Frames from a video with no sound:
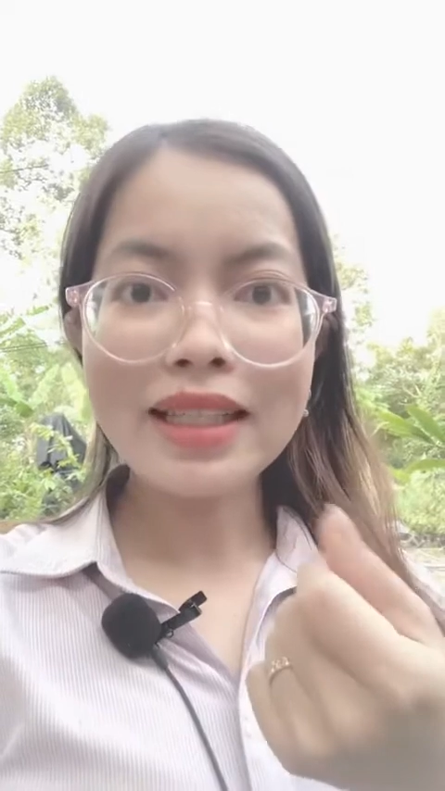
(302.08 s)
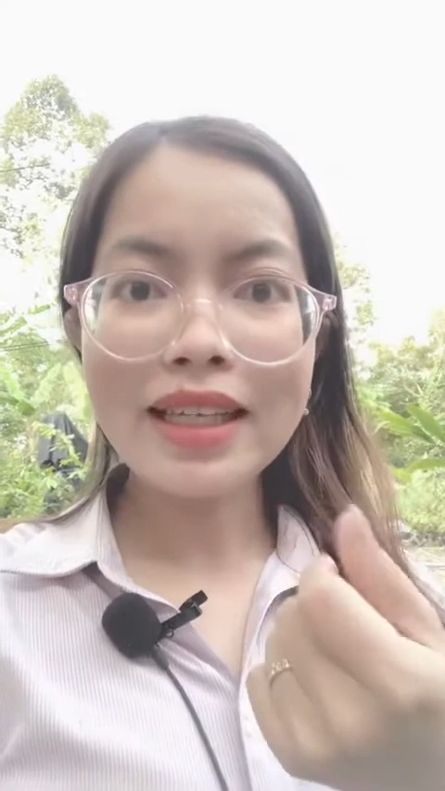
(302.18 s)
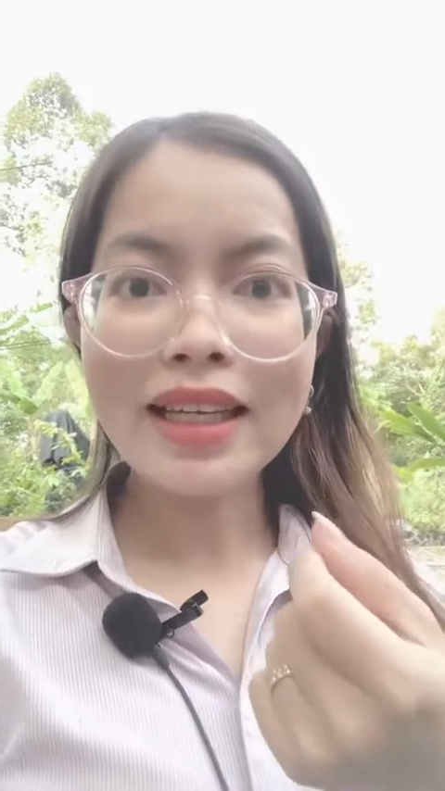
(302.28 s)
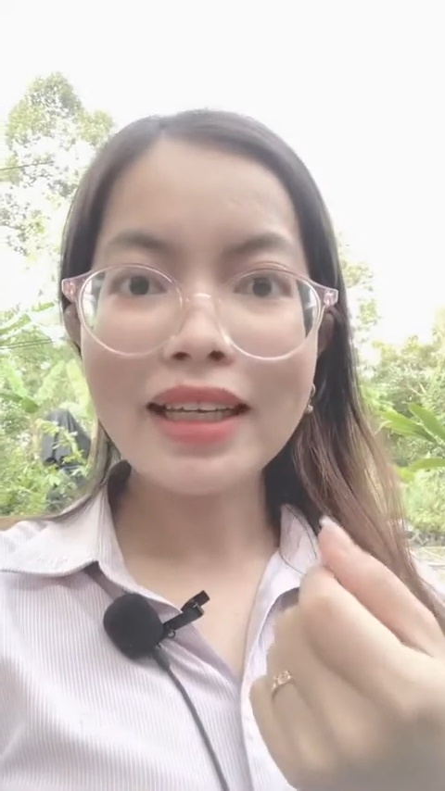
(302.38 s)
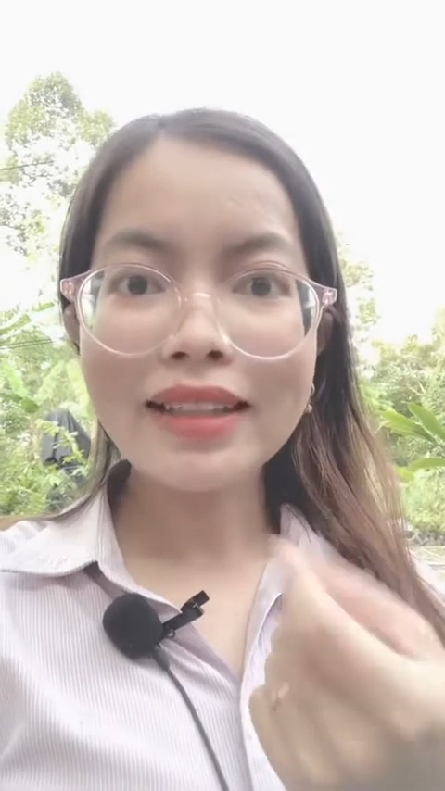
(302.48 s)
với
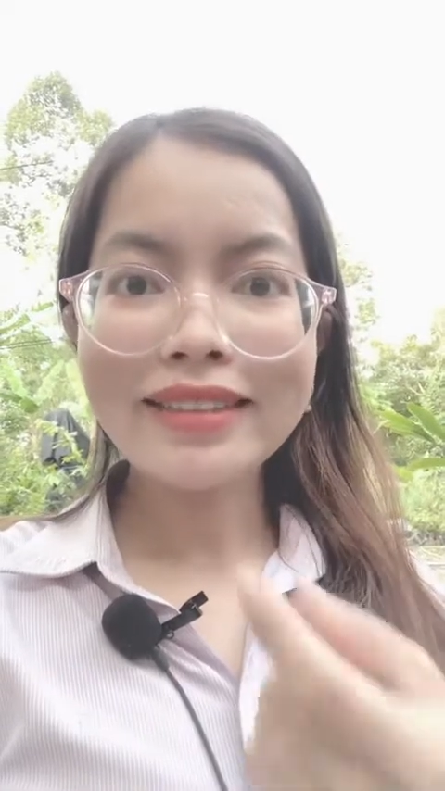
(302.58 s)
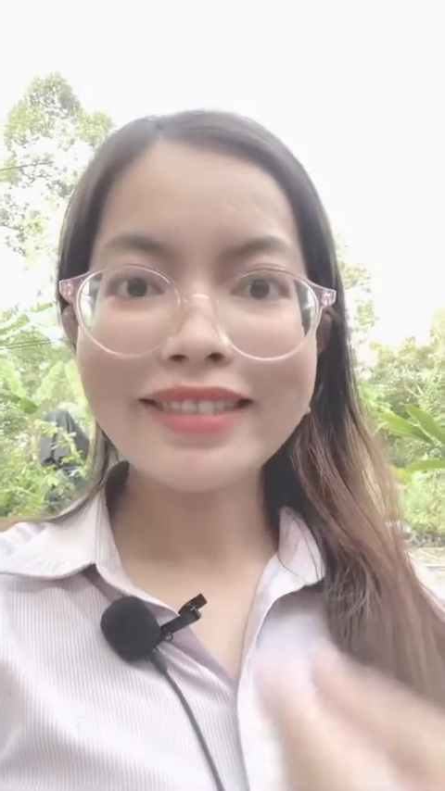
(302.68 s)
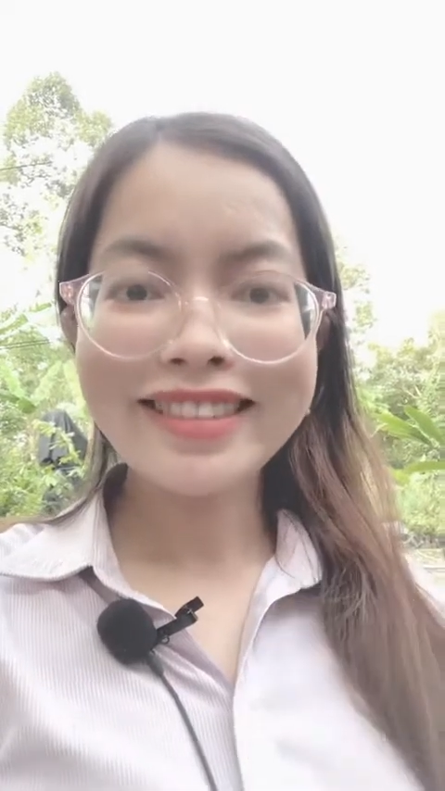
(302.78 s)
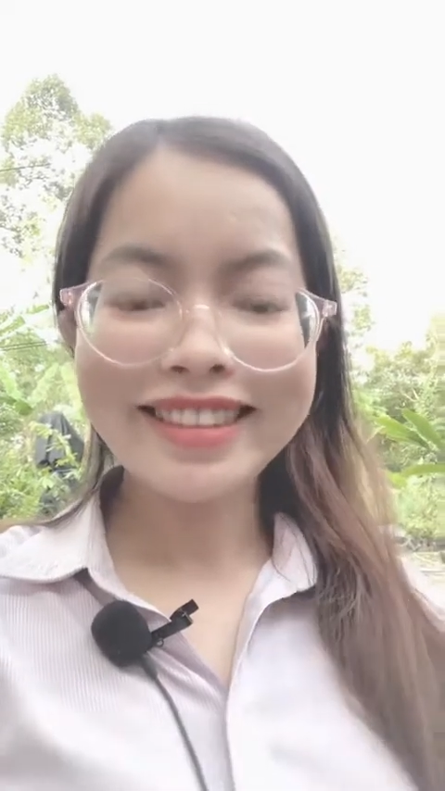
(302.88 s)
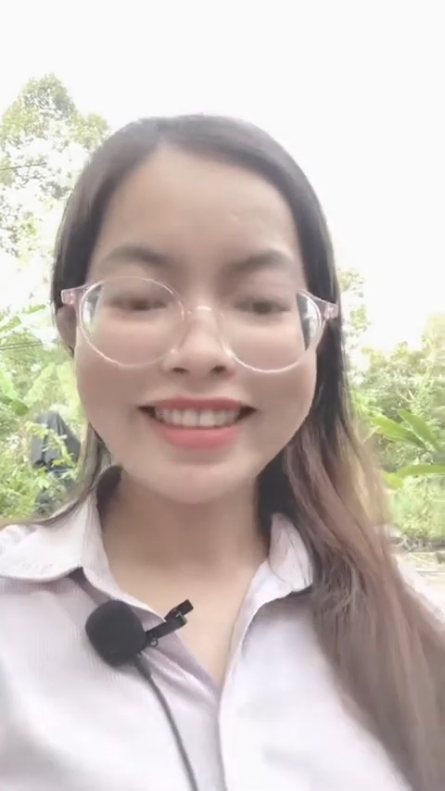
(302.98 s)
nha
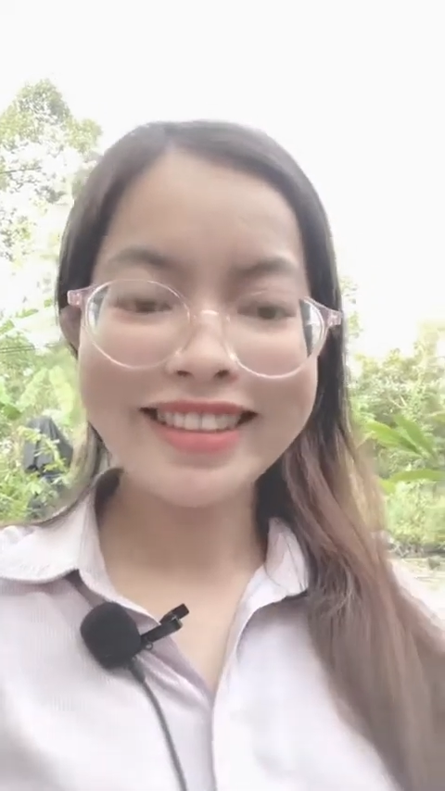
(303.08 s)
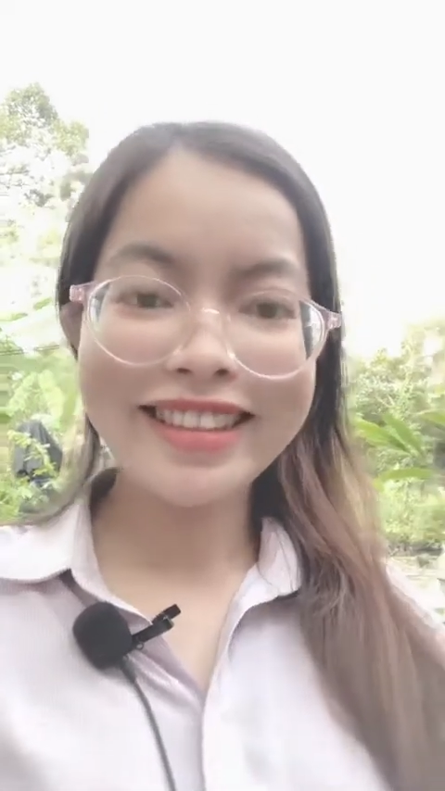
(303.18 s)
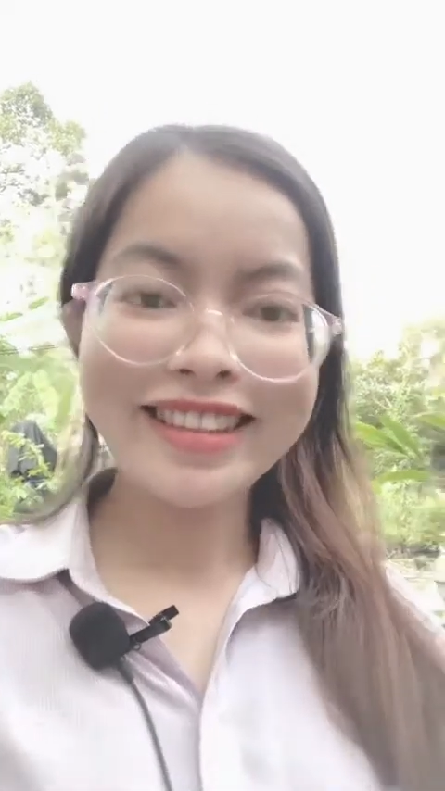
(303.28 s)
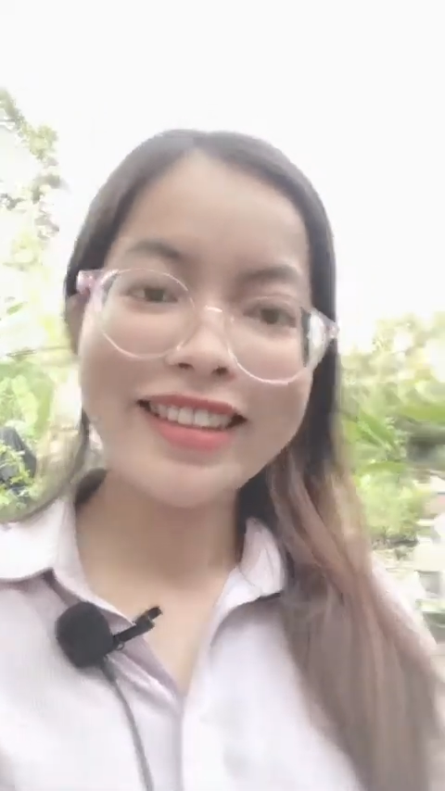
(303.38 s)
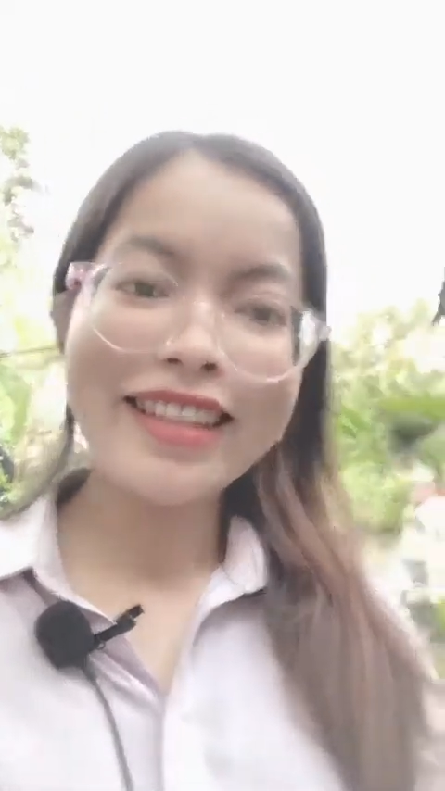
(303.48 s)

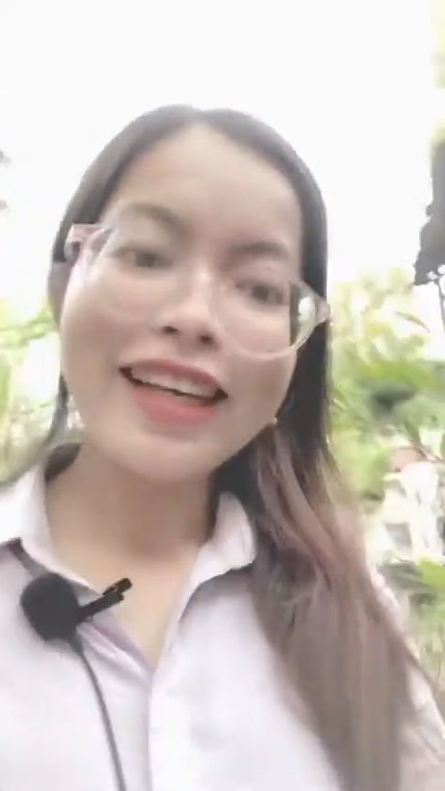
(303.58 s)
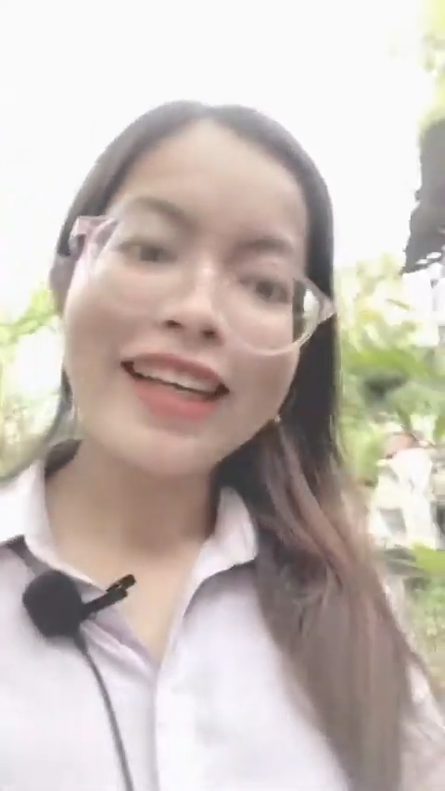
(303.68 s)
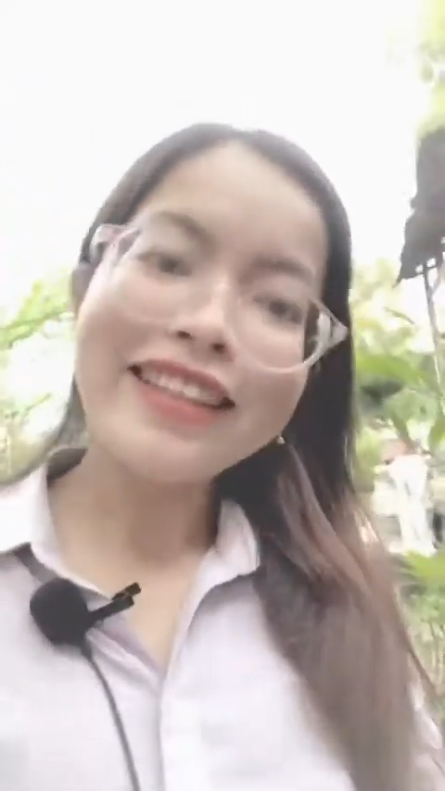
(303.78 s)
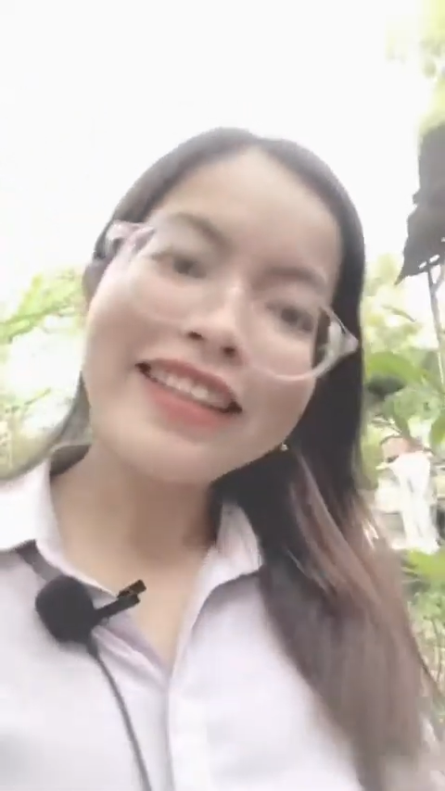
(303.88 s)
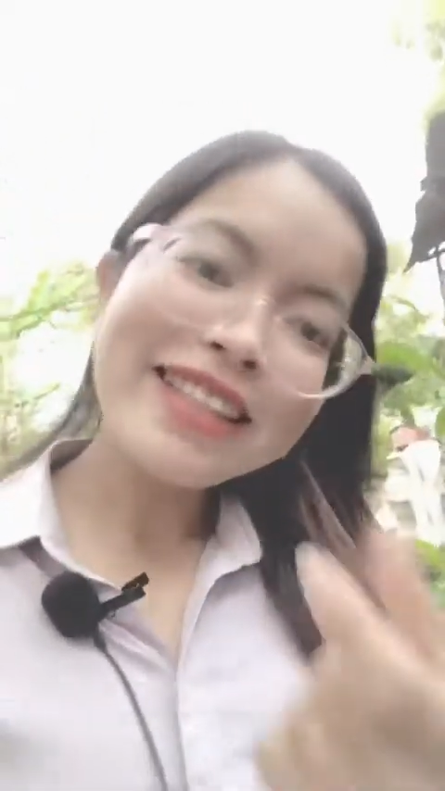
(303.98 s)

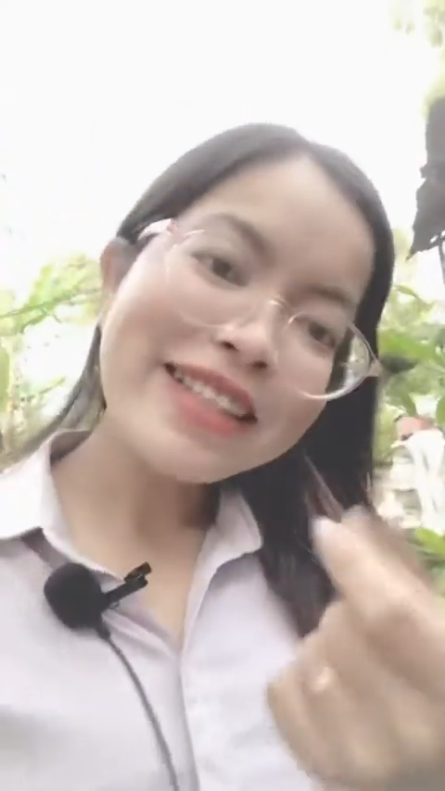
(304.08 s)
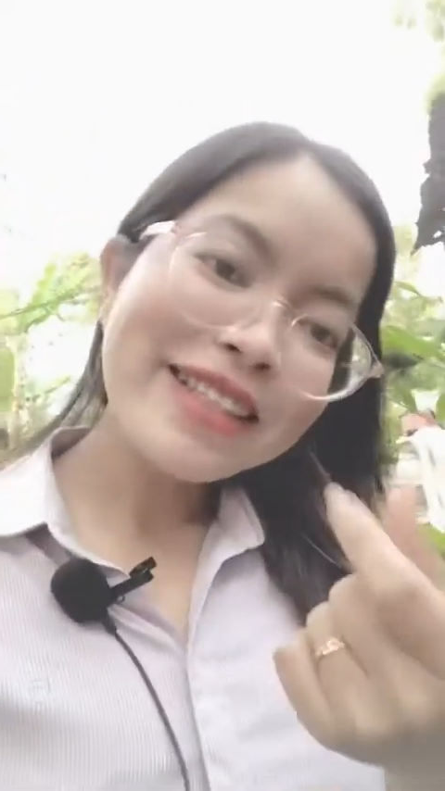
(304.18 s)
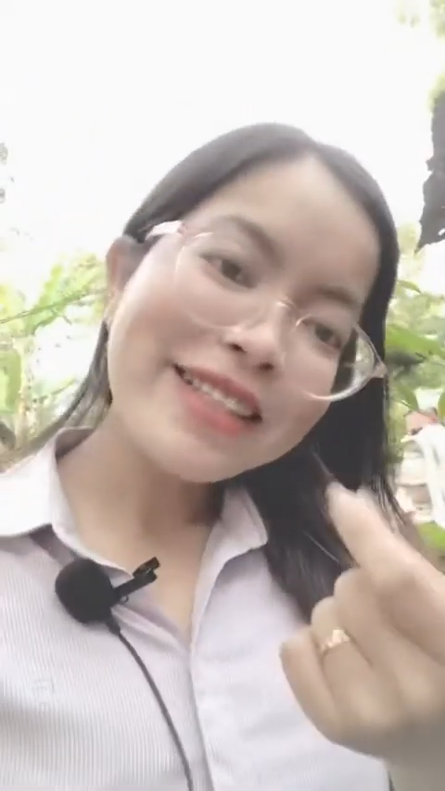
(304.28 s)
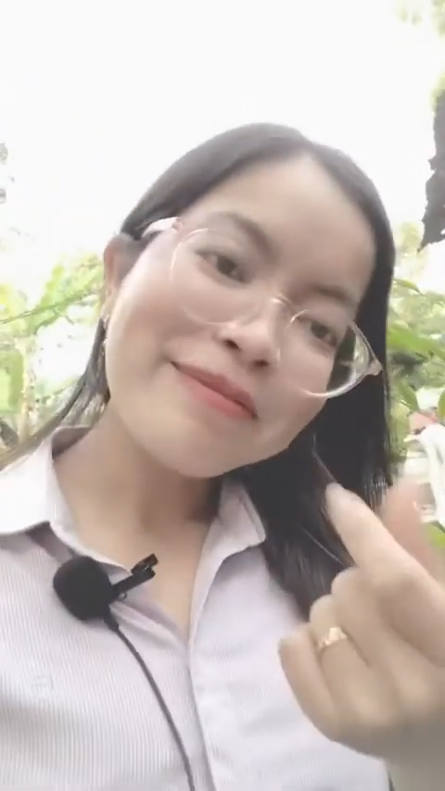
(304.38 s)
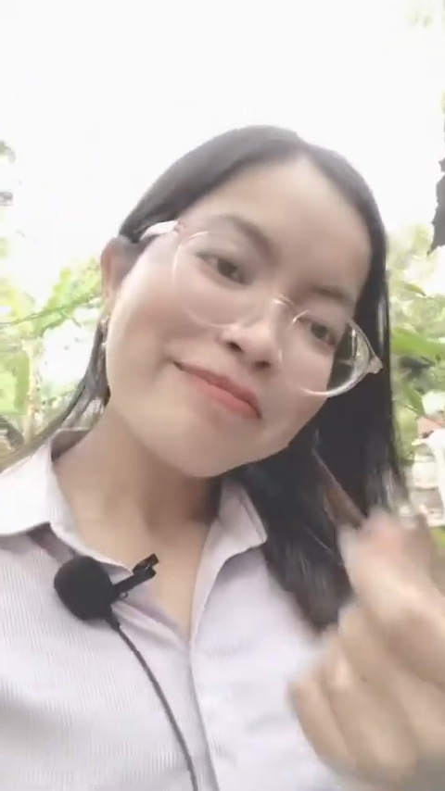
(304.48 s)
Thả
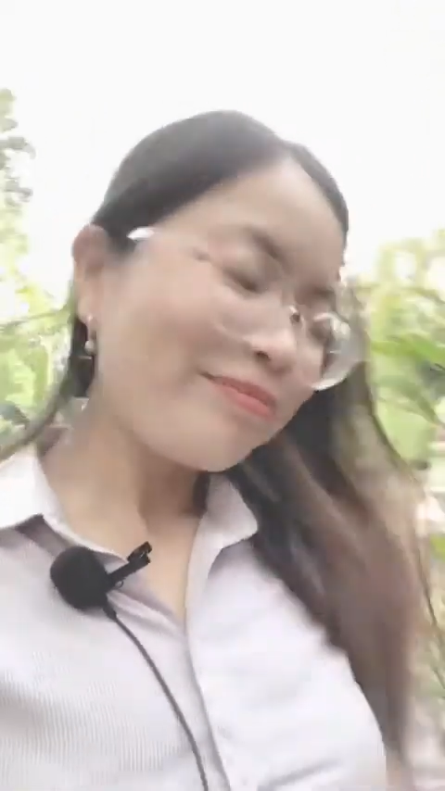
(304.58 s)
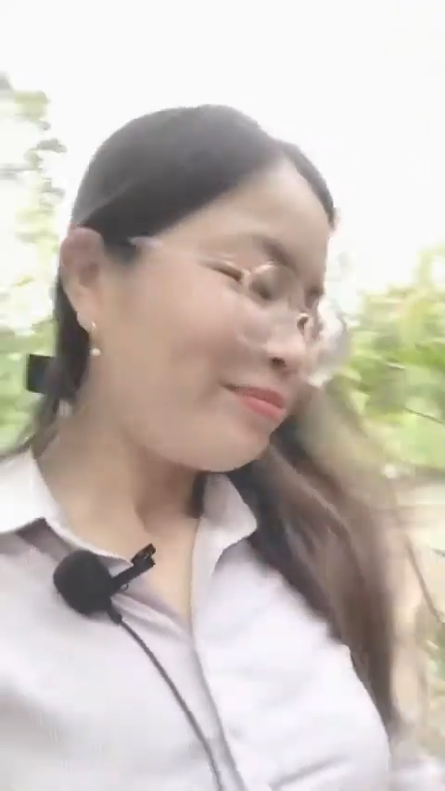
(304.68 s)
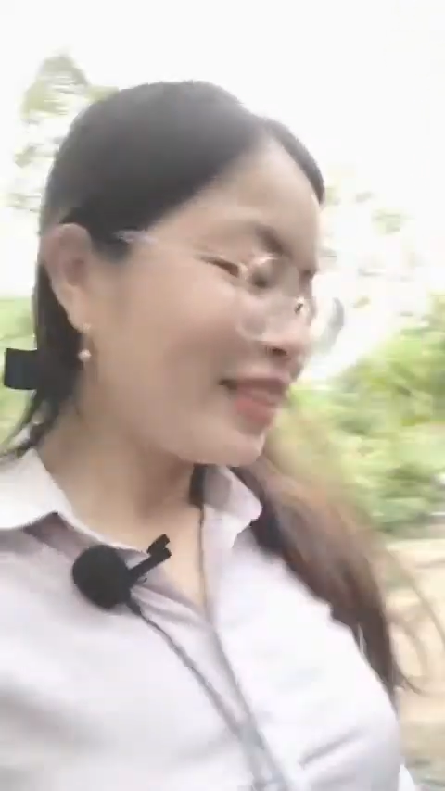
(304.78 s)
tim